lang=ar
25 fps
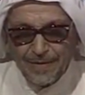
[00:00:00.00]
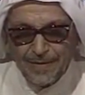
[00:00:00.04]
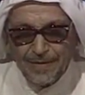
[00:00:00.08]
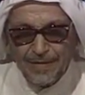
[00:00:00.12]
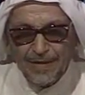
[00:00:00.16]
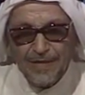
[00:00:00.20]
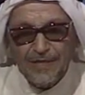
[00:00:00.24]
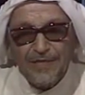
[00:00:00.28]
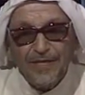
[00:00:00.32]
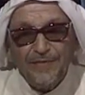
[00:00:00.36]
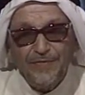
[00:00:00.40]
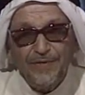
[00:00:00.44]

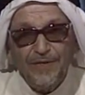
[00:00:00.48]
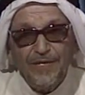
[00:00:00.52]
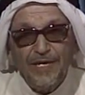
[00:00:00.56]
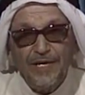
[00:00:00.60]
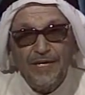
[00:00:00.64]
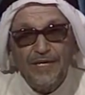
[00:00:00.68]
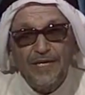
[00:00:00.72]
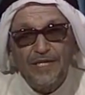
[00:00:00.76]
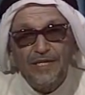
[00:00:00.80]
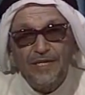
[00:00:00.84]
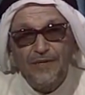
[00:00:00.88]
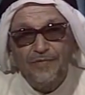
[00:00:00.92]
ليس في
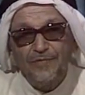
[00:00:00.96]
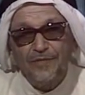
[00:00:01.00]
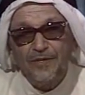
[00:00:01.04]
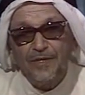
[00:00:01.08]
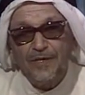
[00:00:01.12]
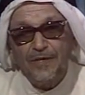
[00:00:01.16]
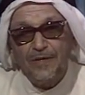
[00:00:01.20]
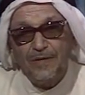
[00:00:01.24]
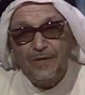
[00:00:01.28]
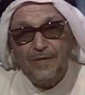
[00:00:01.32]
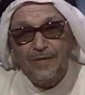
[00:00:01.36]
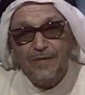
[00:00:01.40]
ذلك
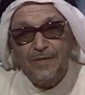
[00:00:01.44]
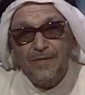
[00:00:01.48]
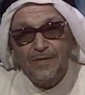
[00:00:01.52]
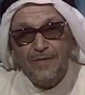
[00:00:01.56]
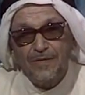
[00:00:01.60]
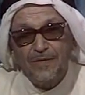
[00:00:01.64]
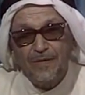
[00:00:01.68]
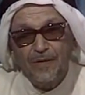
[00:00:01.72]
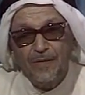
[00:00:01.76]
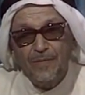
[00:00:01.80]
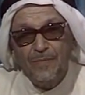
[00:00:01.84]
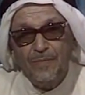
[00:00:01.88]
تفضيل
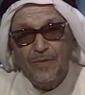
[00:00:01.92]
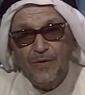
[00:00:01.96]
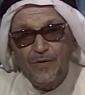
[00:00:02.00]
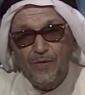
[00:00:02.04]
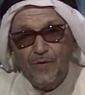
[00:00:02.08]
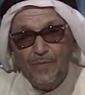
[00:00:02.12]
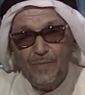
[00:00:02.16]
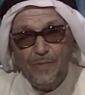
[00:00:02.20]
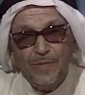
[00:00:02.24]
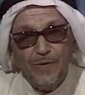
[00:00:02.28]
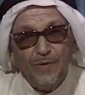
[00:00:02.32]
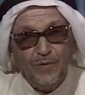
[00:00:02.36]
أمك
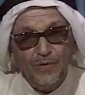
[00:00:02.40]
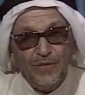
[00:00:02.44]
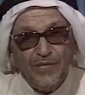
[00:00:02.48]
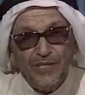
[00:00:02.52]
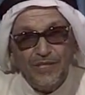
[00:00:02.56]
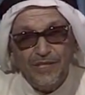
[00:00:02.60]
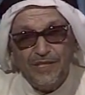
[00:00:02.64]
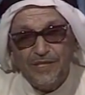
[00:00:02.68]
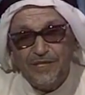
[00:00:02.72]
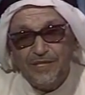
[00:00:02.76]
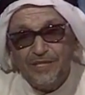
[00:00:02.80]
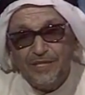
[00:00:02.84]
أمك
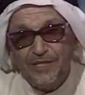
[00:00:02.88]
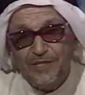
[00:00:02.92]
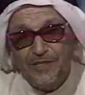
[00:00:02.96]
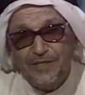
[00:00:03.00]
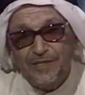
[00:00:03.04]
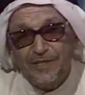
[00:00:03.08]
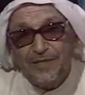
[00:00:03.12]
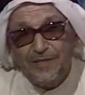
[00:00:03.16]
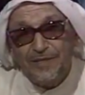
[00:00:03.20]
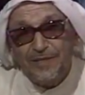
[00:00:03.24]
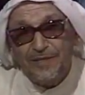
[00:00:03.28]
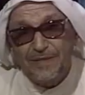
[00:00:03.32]
وجدتك
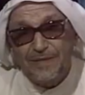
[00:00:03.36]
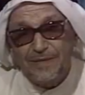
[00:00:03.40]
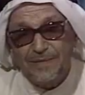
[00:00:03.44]
جدتك